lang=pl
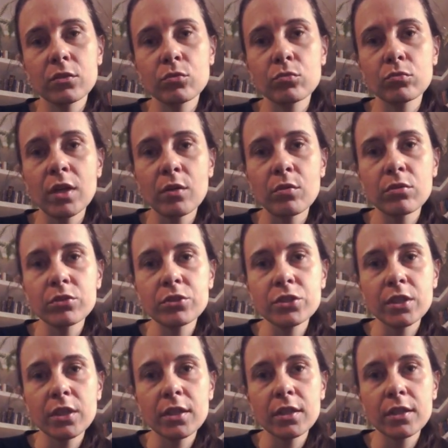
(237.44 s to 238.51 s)
Udało
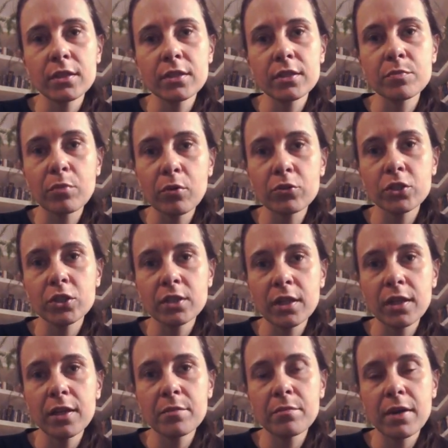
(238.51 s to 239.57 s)
się spojrzeć na
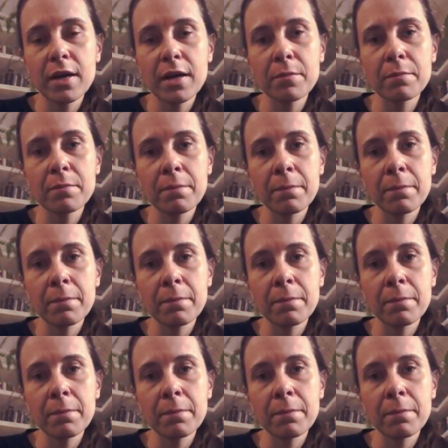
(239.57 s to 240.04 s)
Lema,